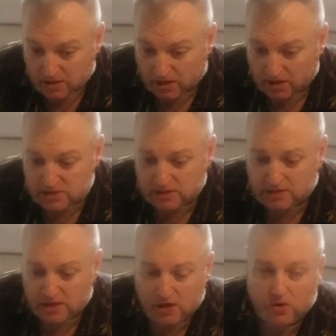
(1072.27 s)
kann sich
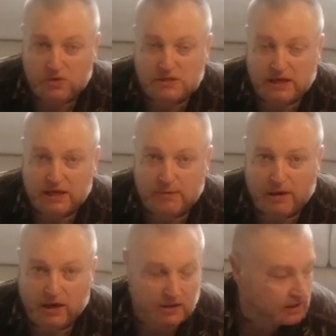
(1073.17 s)
ja auch unser
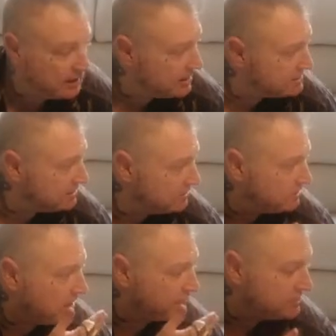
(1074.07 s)
ehemaliger Kanzler, du
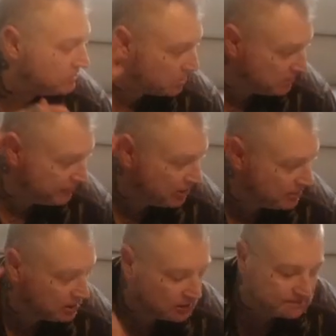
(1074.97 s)
darfst ihn nochmal
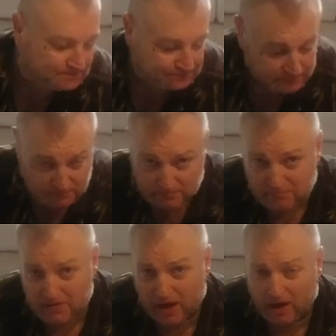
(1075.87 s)
vormachen,
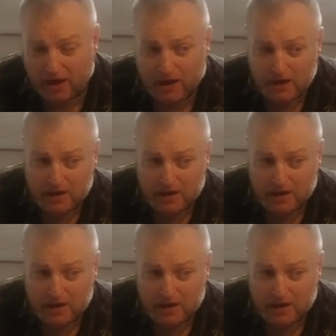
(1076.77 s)
äh,